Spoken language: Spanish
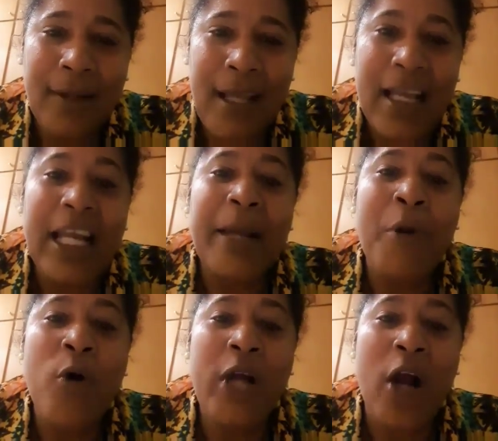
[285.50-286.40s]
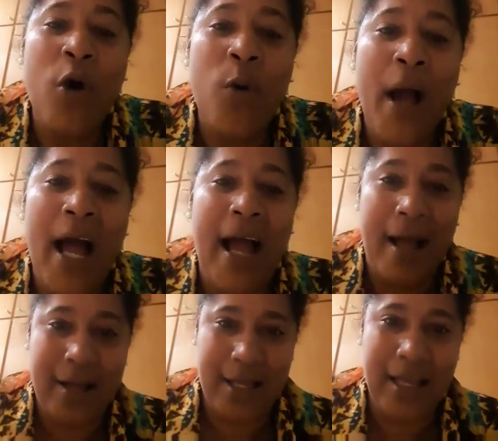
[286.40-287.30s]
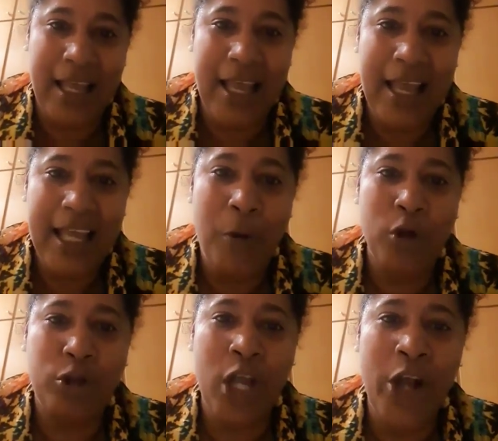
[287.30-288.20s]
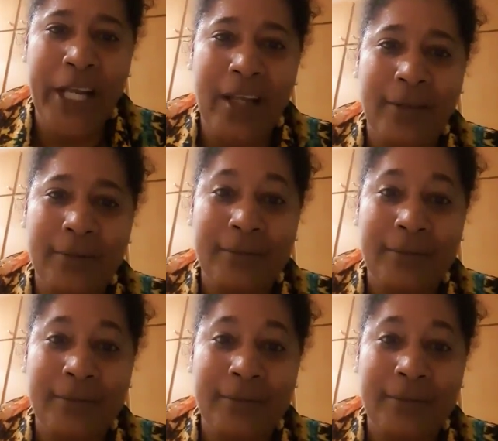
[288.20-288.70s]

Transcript: Queremos una Cuba que evolucione